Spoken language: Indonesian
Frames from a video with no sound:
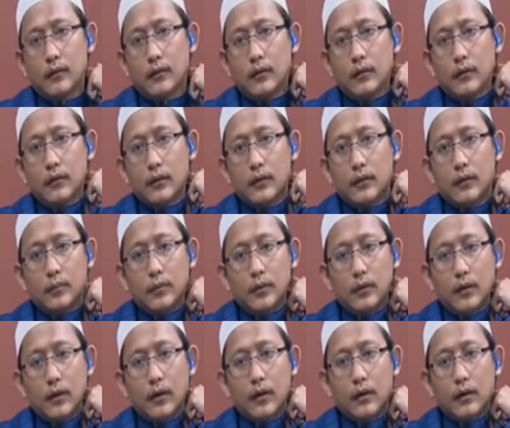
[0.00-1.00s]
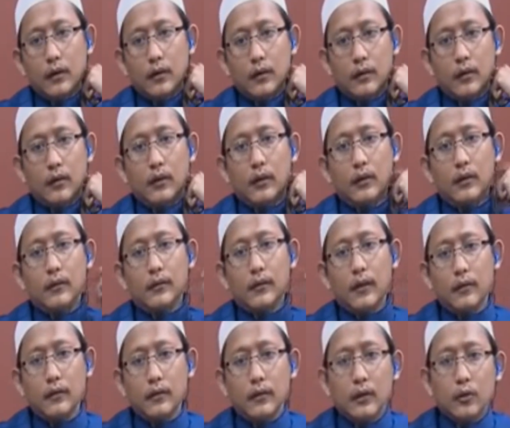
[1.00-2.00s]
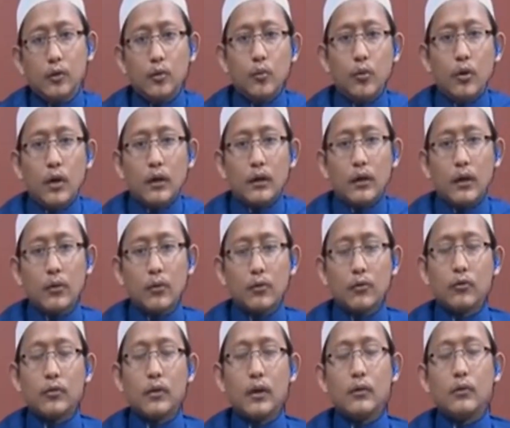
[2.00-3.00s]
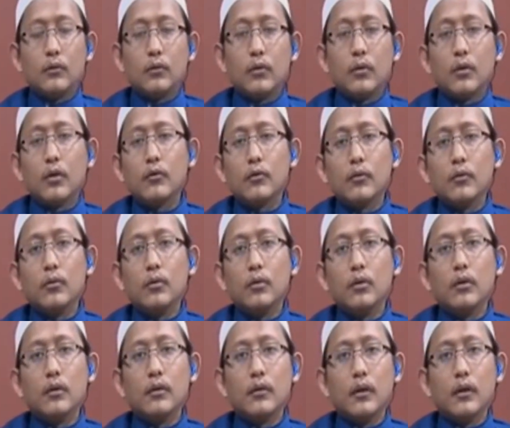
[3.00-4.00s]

Ya, kenapa? Karena Sayyid itu bukan kekhususan untuk Rasul.